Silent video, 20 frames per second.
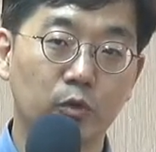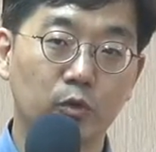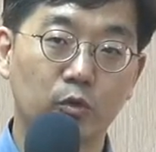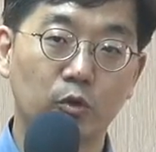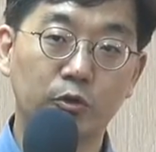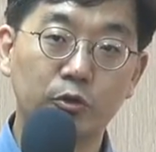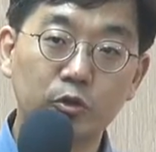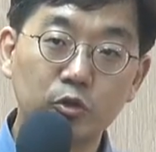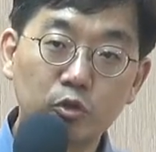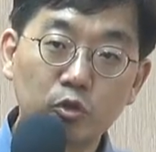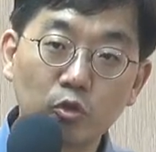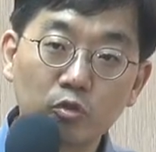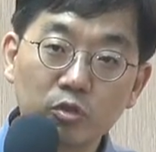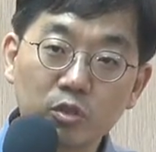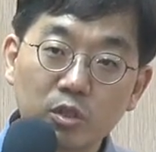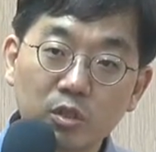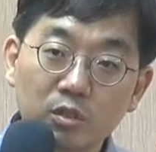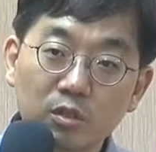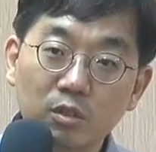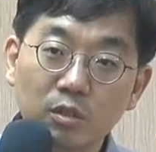어떤
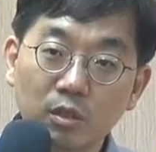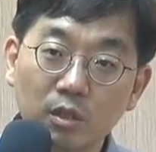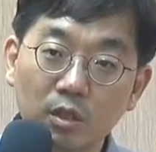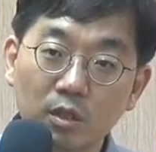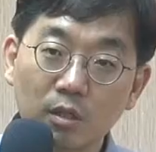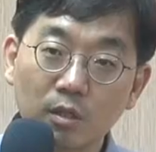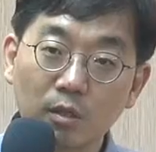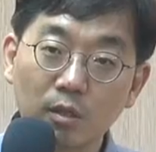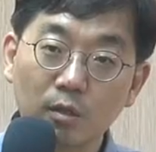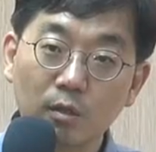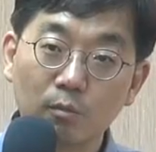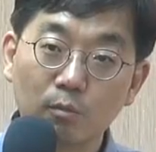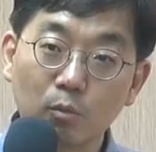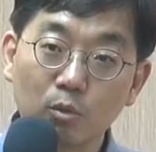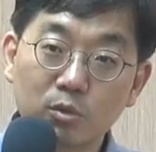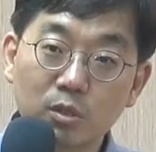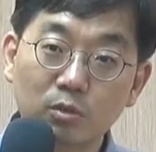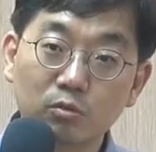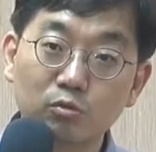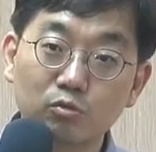일을
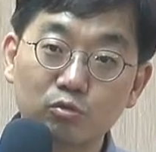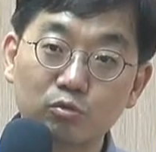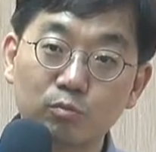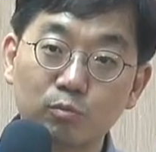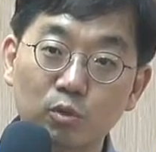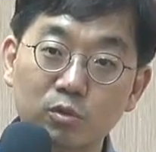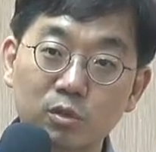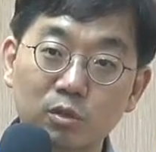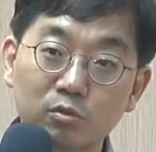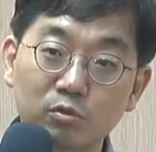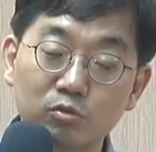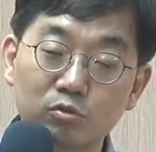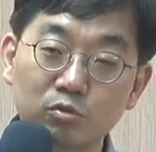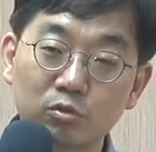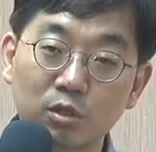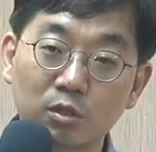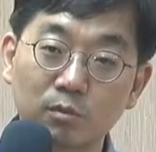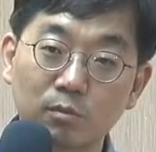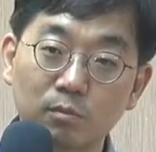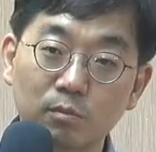목사들도 목사들
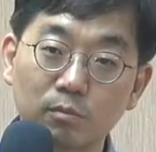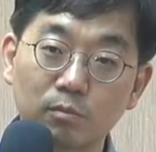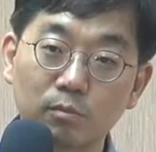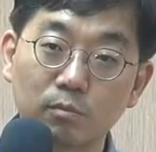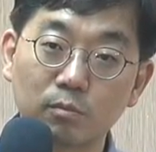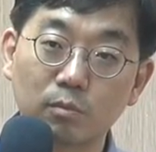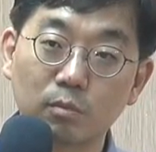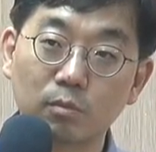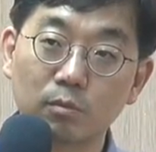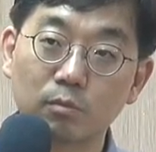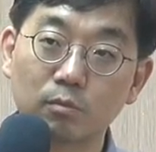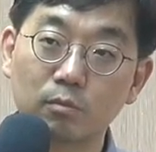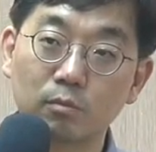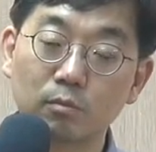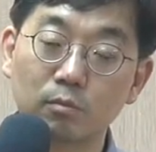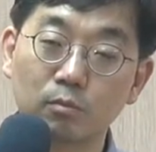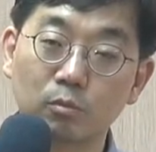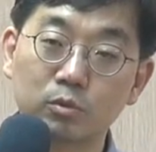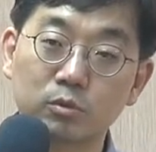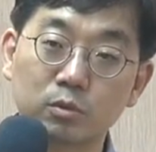중에
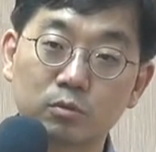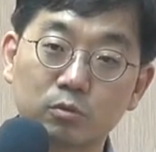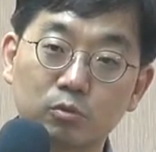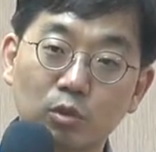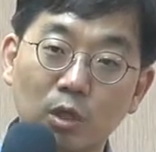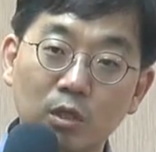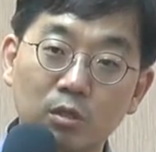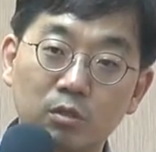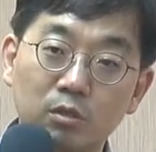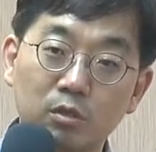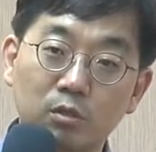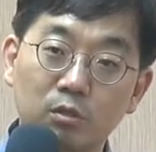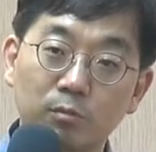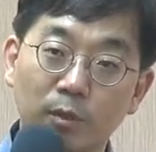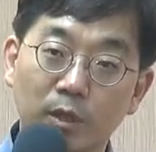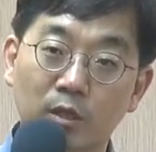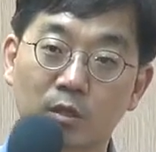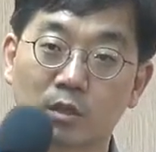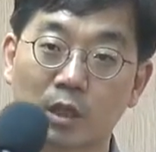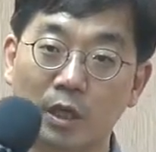목사들도 하는 일이
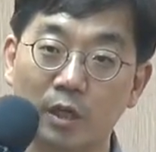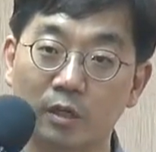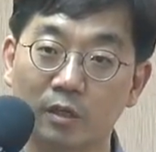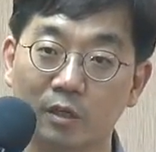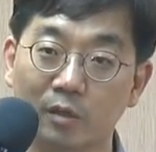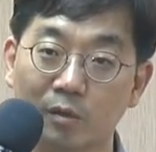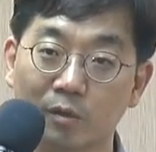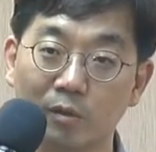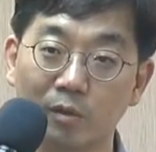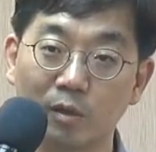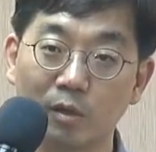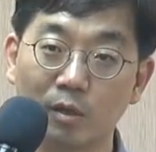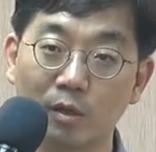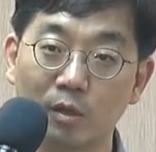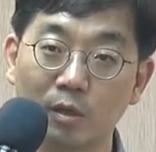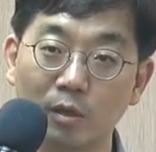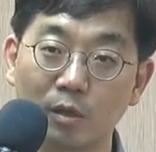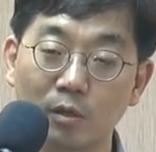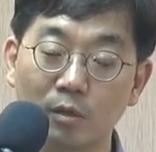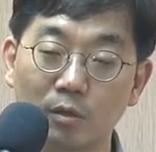얼마나 다양해요.
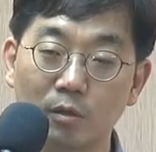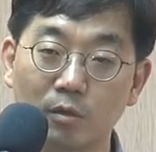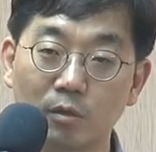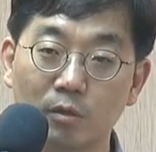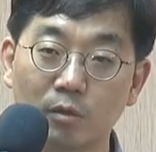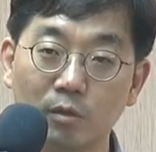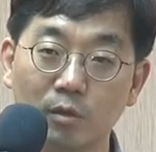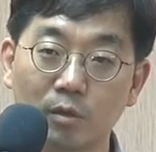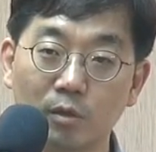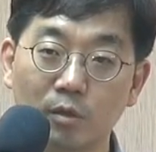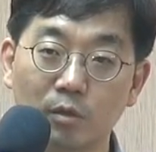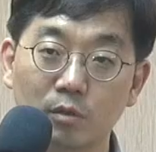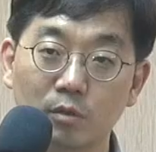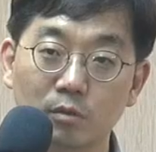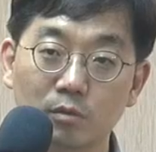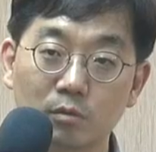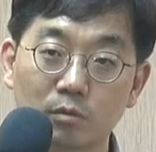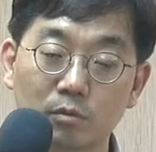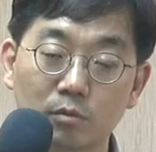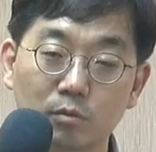예?
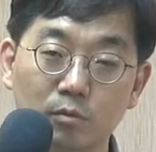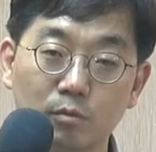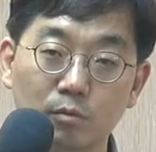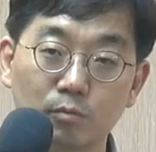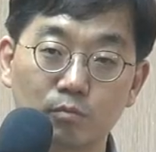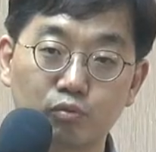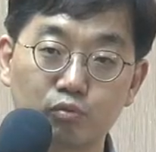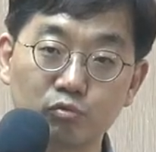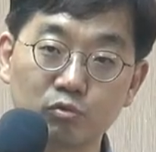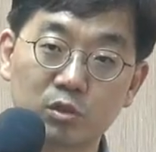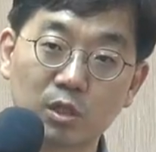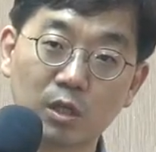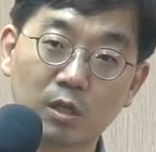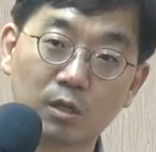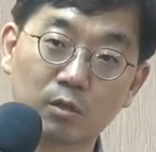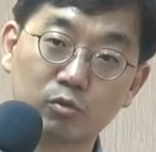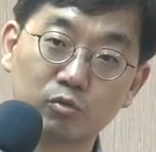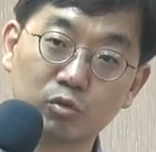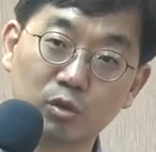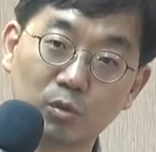
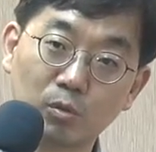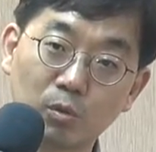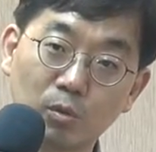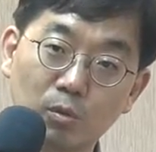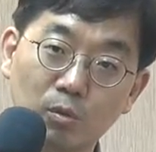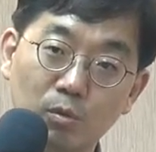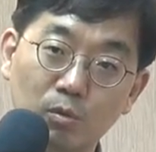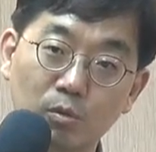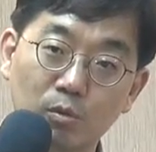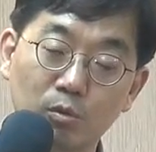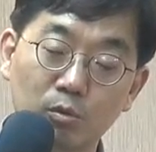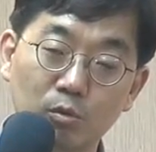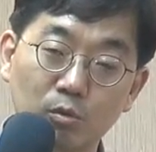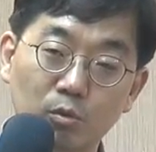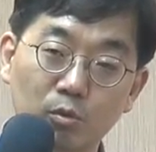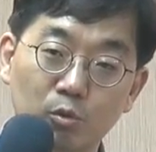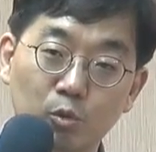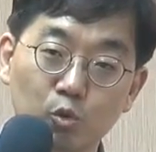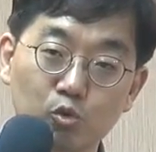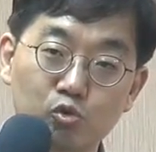부흥사도 있고
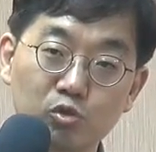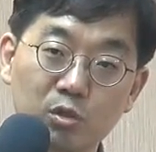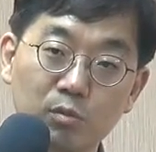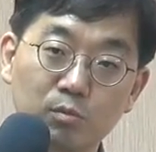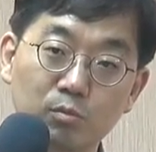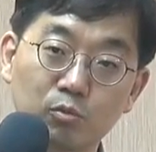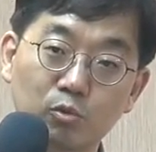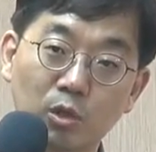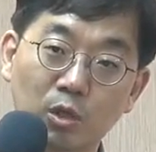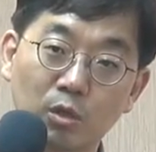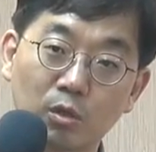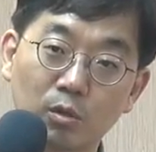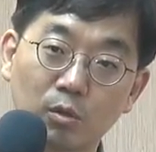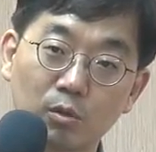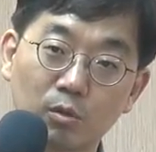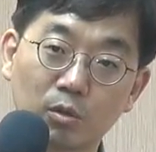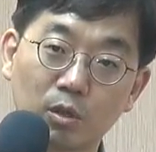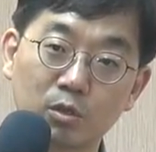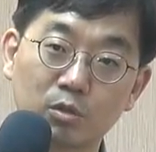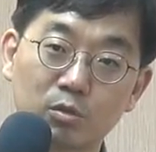교수님도
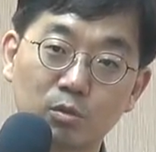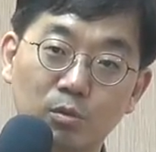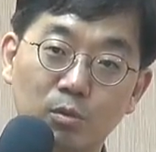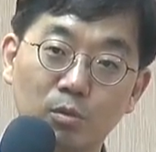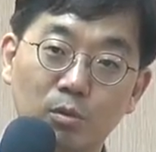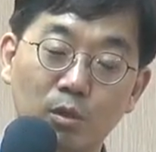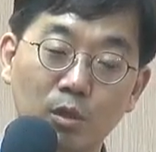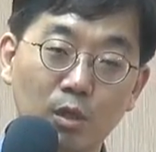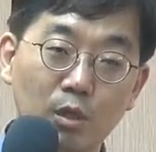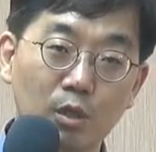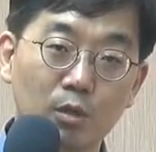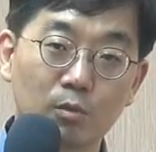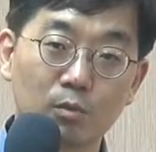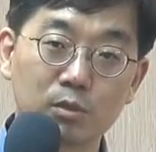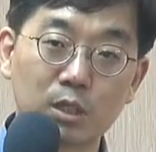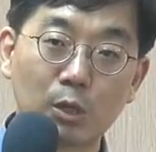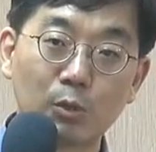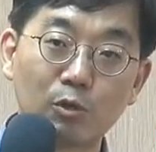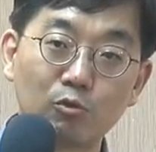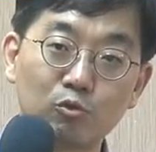계시고
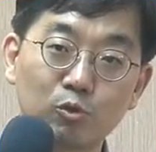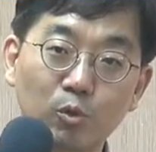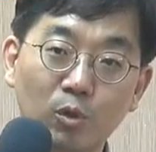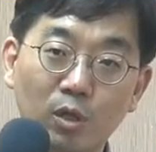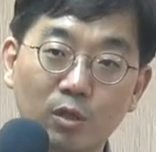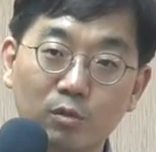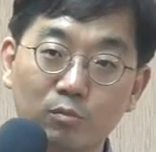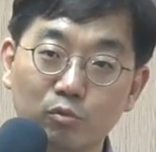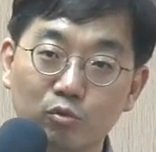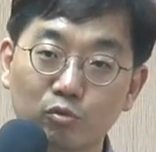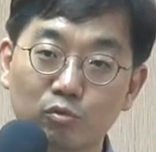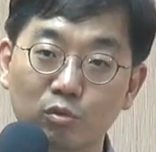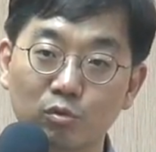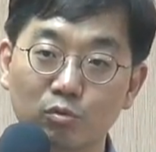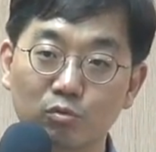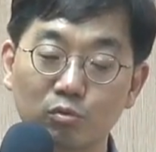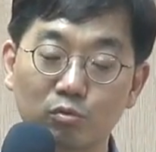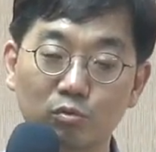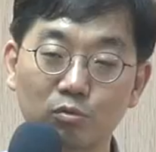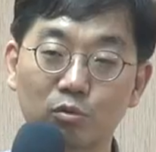사회운동하는 분도
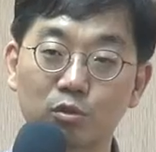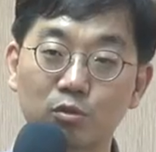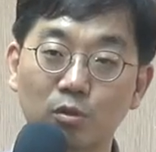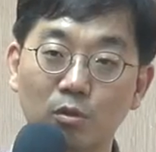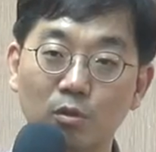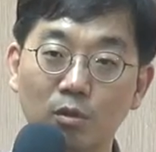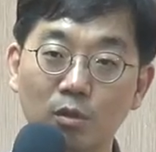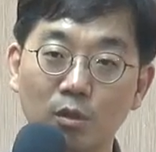있고 그죠?